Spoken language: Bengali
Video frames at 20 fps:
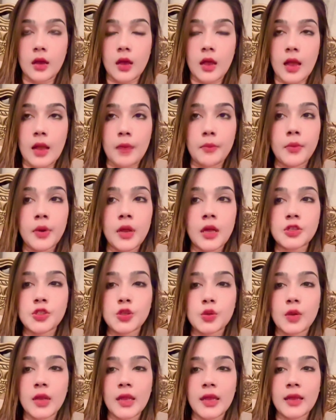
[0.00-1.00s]
আমরা
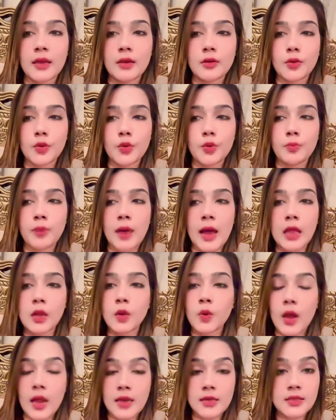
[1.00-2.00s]
আসলে খুব ভালো
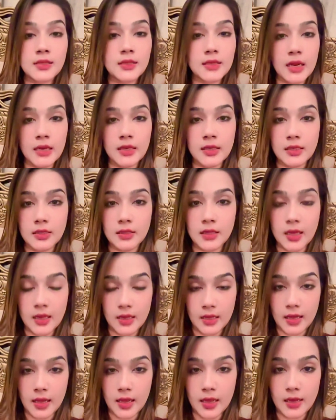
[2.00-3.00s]
আন্ডারস্ট্যান্ডিং
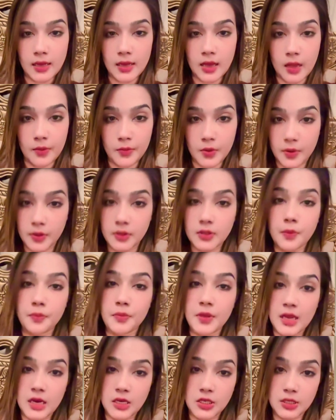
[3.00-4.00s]
থেকেই আমরা একটা
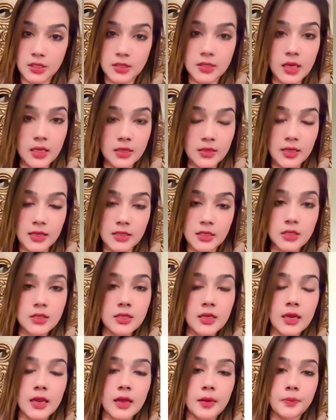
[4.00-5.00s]
বিয়ের সিদ্ধান্তে
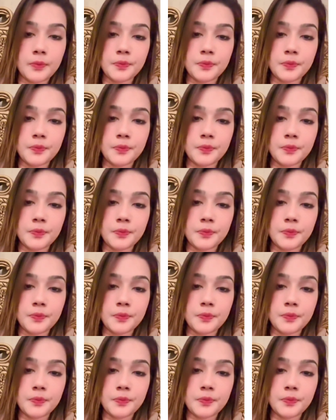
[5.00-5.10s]
এসেছিলাম